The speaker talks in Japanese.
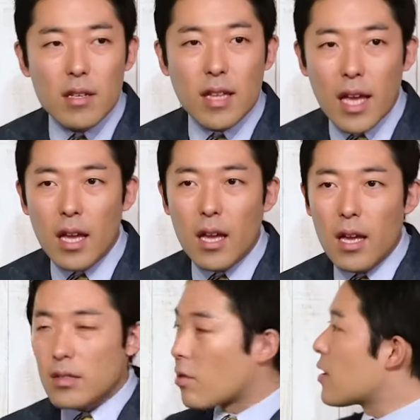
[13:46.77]
ね
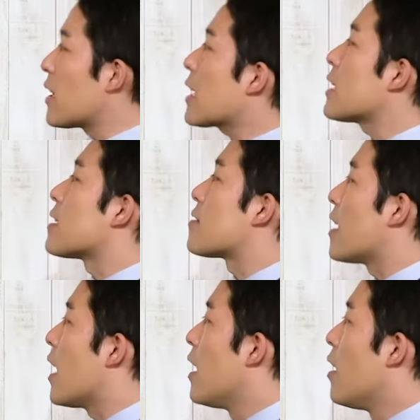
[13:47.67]
そんな中です
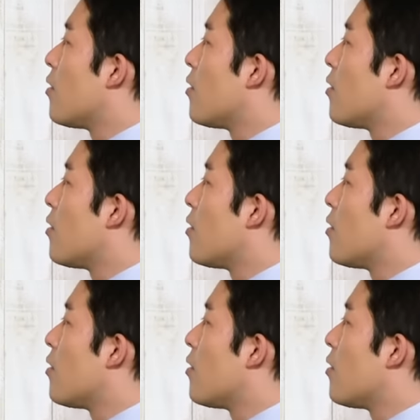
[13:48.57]
ね